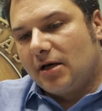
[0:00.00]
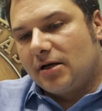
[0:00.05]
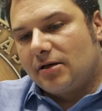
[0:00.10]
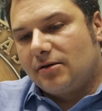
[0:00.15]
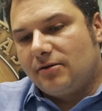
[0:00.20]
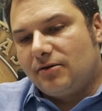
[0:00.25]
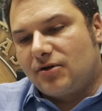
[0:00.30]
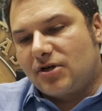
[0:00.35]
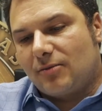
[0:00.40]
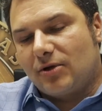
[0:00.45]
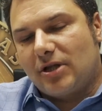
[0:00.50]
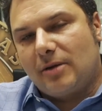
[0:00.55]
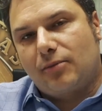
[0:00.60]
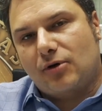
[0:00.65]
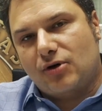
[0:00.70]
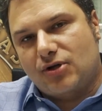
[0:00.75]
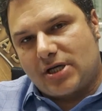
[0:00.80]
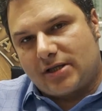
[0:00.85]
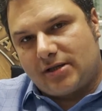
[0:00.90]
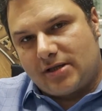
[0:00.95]
diciamo dei
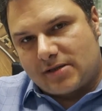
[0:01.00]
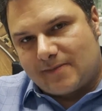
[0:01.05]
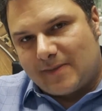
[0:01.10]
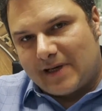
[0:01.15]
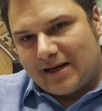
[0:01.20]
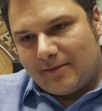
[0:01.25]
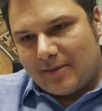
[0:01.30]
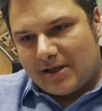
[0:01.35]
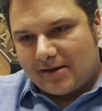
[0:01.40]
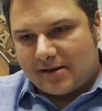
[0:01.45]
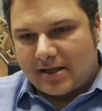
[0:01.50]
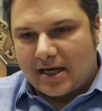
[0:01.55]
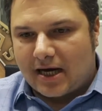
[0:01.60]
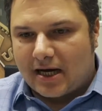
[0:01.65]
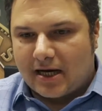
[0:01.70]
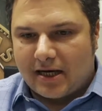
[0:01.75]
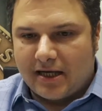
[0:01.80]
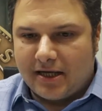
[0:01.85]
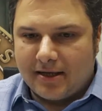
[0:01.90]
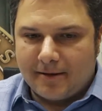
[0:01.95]
progetti
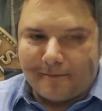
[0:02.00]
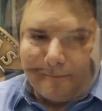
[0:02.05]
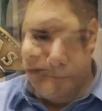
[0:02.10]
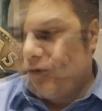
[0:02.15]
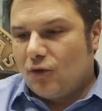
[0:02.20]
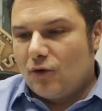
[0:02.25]
sperimentali